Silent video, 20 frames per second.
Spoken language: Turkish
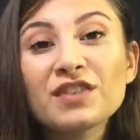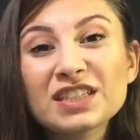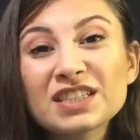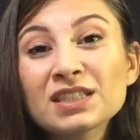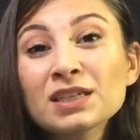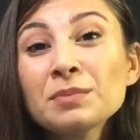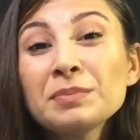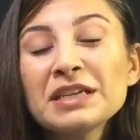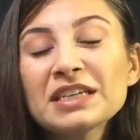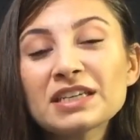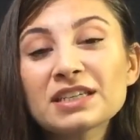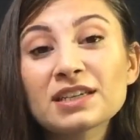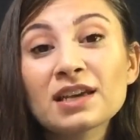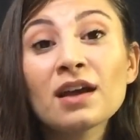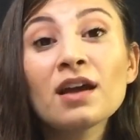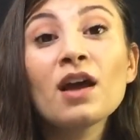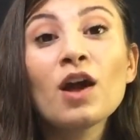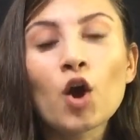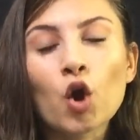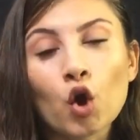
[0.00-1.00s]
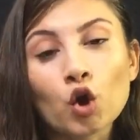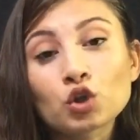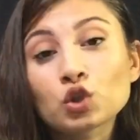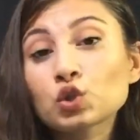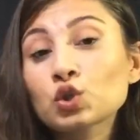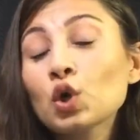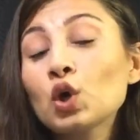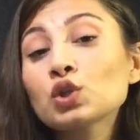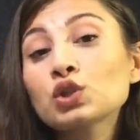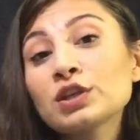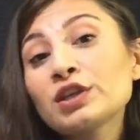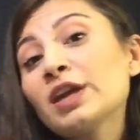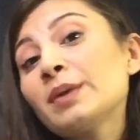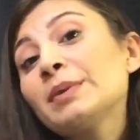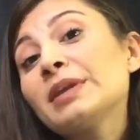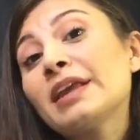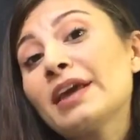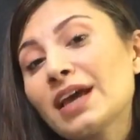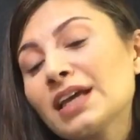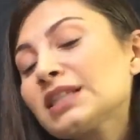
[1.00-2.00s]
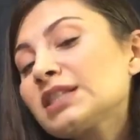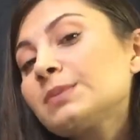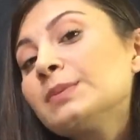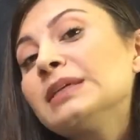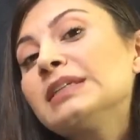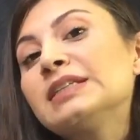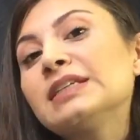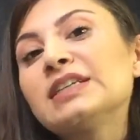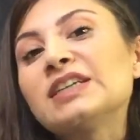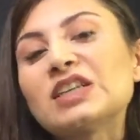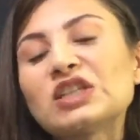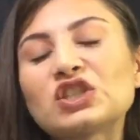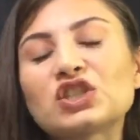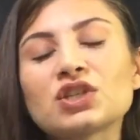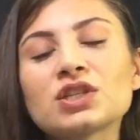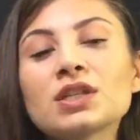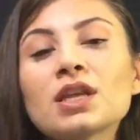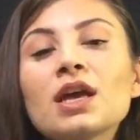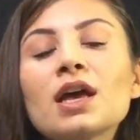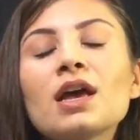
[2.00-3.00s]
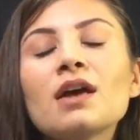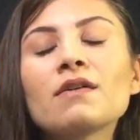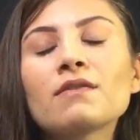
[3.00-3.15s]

Ve tabii ki öksü otu yemin etmediği için